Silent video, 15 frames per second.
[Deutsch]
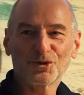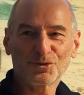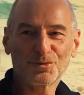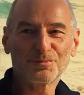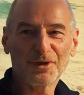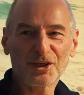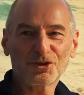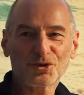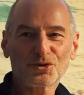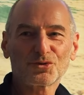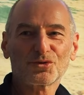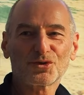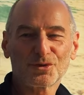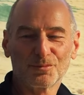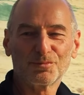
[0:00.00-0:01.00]
im
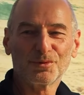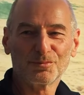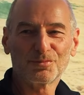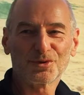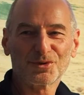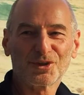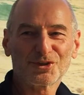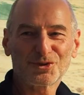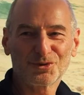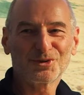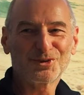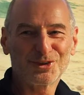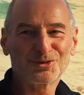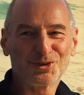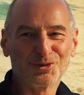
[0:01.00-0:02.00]
Sympathischzustand bin, passiert es
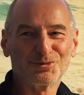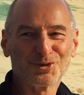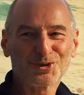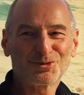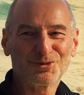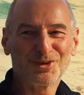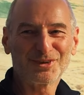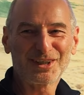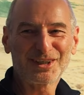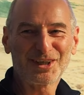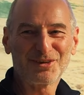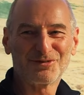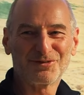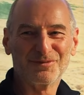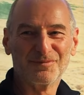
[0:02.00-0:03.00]
halt, dann wirst du
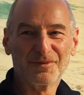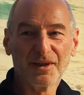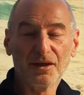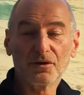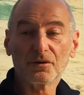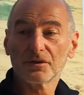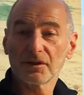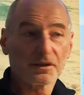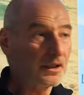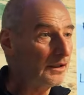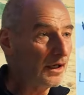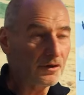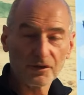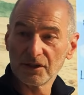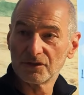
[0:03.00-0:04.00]
angegriffen. Oder die
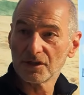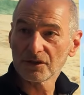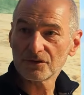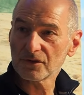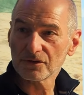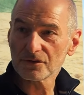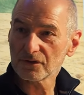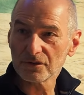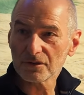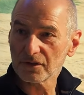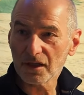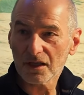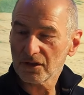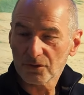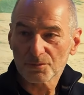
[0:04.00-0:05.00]
Kinder haben die Tür zu und sagen,
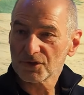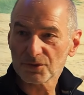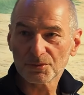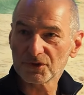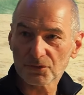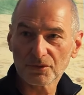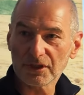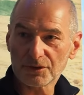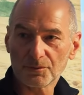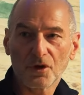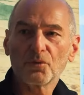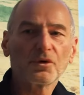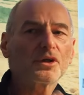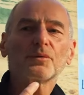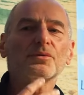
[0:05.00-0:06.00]
ah, kann man sowieso nichts machen.
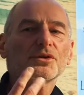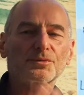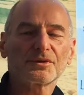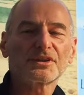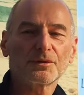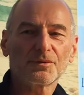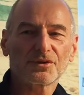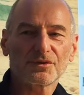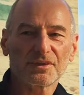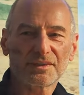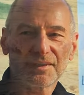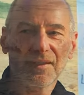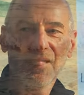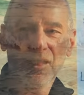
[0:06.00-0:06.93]
Oder was weiß ich, was weiß ich.